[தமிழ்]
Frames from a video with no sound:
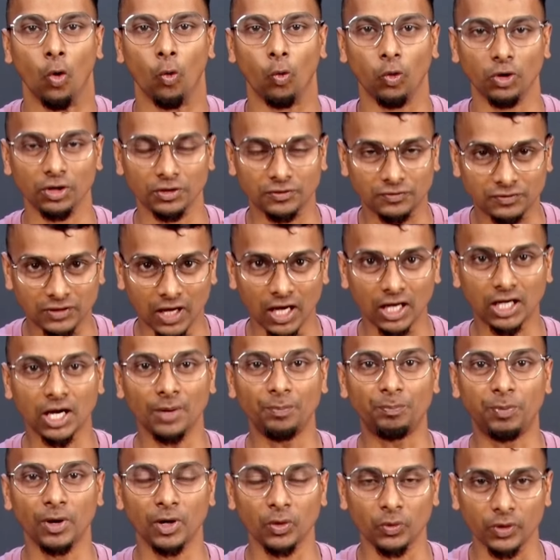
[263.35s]
ஒரு
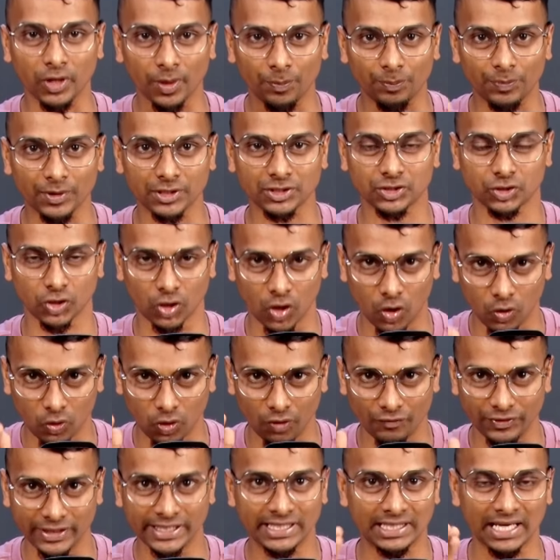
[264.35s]
தகப்பனுடைய பிரசனம் அவங்க
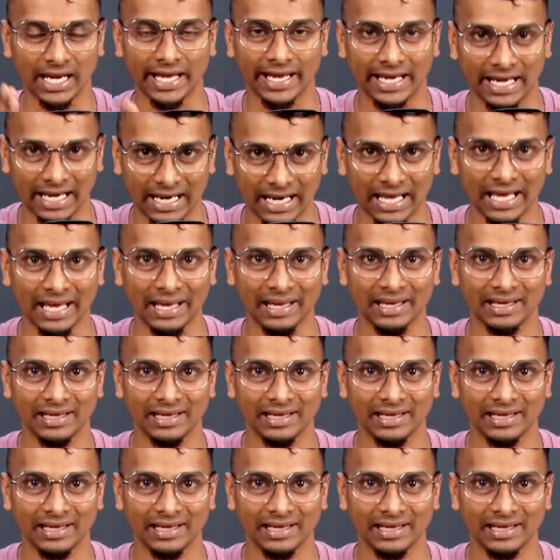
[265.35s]
வீட்டில் இல்லை